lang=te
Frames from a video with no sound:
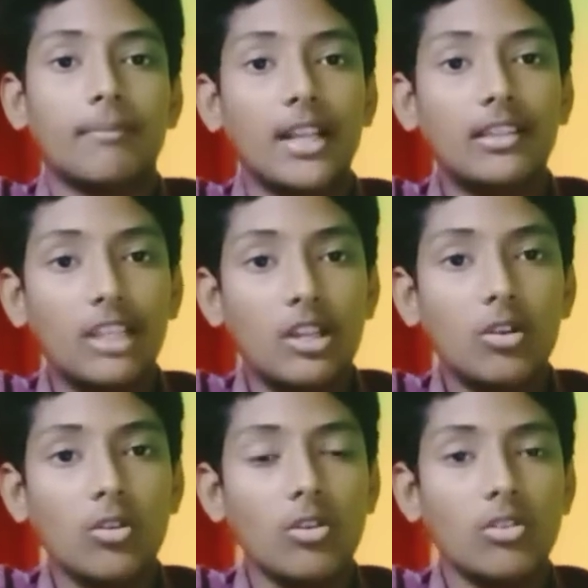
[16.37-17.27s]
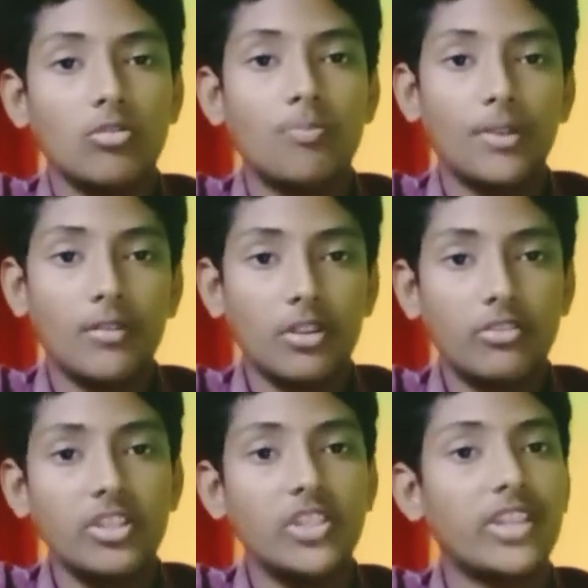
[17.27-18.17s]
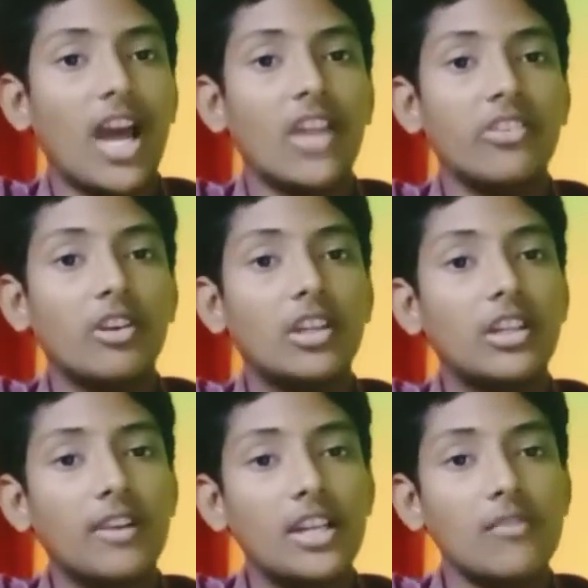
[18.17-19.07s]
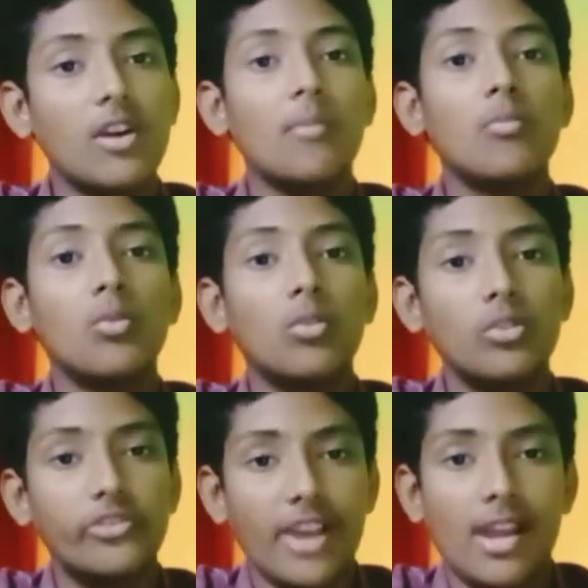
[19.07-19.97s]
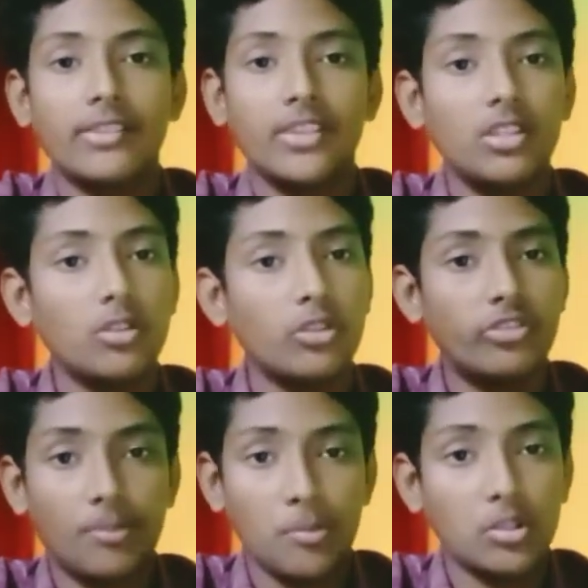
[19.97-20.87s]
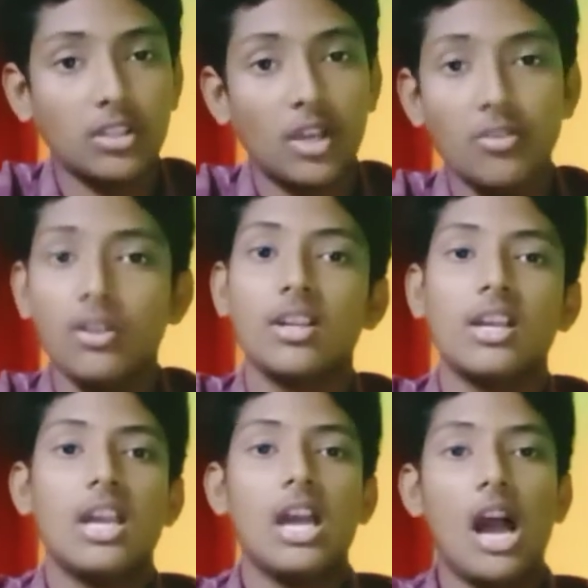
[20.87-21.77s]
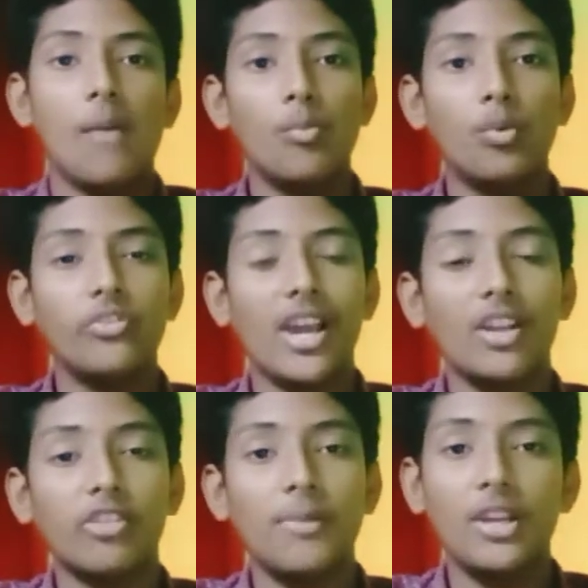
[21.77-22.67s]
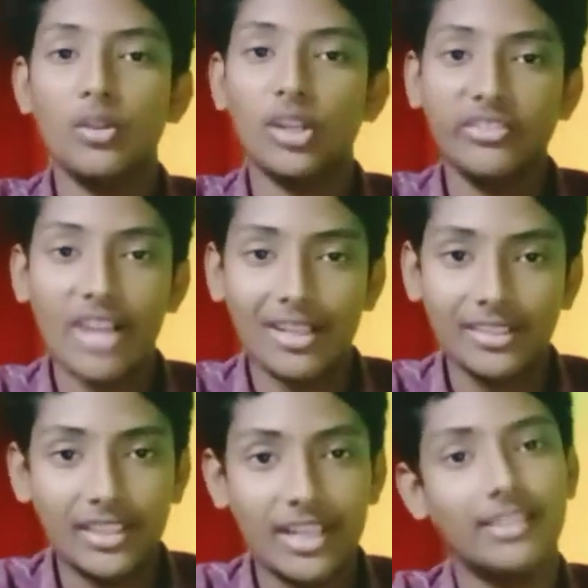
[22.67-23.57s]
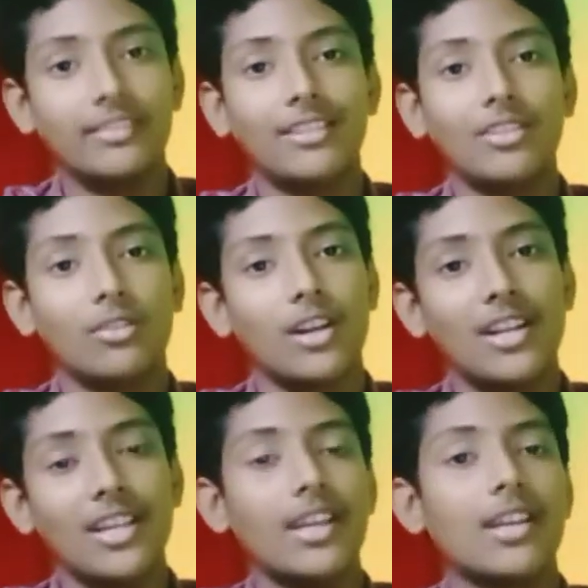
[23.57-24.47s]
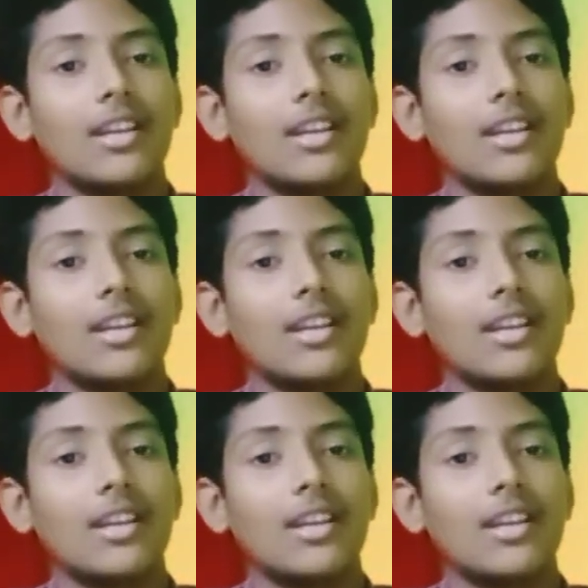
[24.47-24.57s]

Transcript: మన తెలుగులో ఇప్పుడు వచ్చి స్టార్ట్ చేయనటువంటి ఒక మూడు ఛానల్స్ అయితే ఈరోజు చెప్పబోతున్నాను ఆ మూడు ఛానల్స్ మీరు ఏదో ఒక ఛానల్ అయితే ట్రై చేసి అయితే చూడండి